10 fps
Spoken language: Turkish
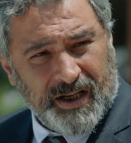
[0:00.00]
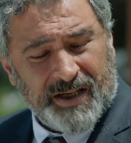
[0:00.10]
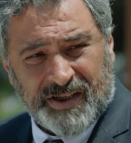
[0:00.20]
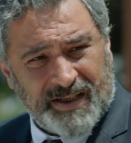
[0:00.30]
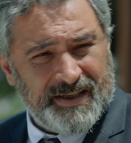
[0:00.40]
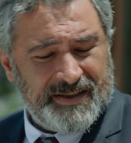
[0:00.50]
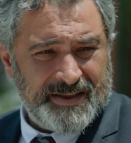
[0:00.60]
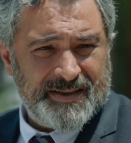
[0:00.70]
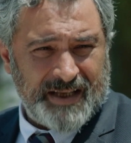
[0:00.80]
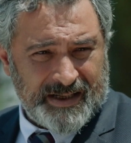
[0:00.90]
Ancak
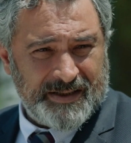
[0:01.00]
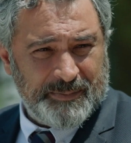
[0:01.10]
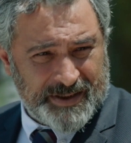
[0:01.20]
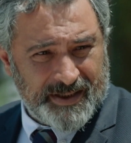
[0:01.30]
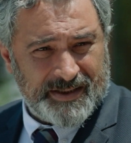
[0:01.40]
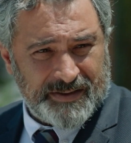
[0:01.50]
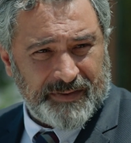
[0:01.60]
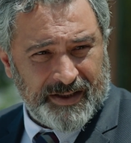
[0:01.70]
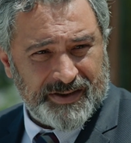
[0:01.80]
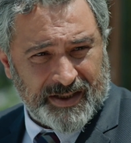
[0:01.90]
kendisi isterse basar
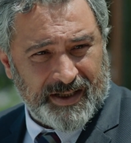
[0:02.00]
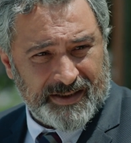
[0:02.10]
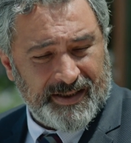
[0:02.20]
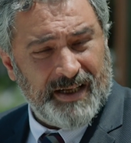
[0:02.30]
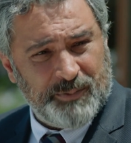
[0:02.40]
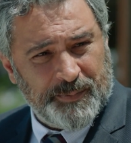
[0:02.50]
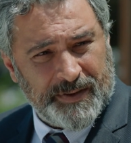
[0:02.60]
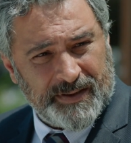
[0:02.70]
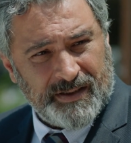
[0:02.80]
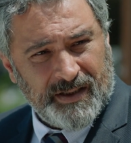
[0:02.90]
istifaya çeker gider bu
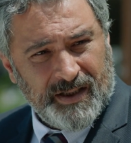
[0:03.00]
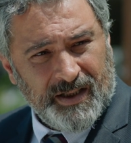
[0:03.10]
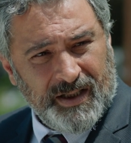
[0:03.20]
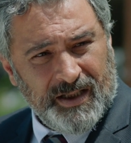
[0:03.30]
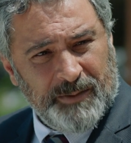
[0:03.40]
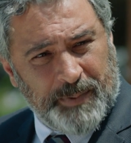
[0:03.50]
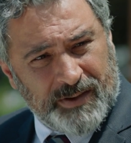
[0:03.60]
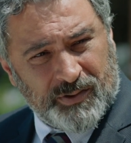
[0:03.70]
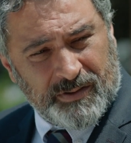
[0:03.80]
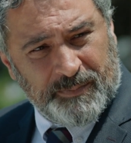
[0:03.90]
bir.
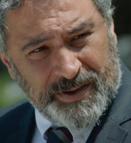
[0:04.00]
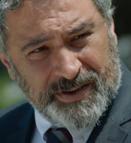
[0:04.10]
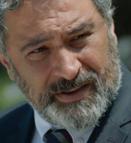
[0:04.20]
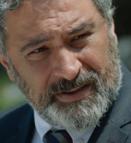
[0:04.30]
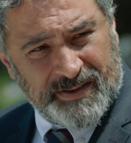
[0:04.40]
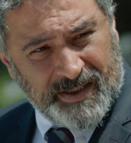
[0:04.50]
İpek çok başarılı,